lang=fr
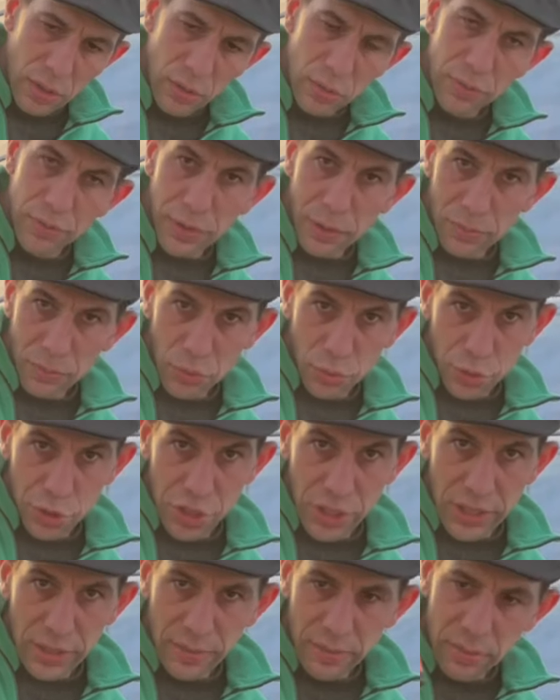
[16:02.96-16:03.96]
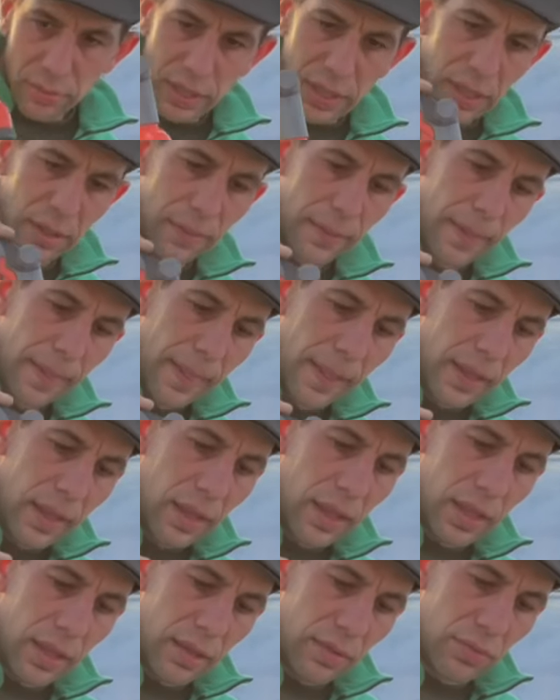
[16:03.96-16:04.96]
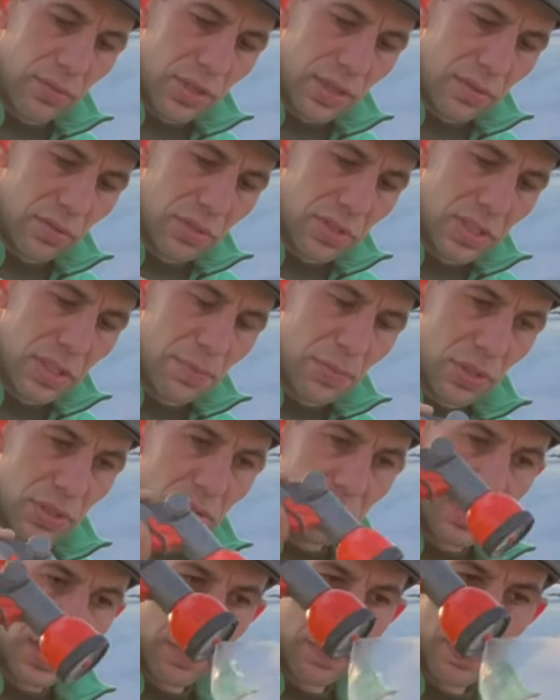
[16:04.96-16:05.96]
sous forme de jet, voilà, et vous avez aussi possibilité de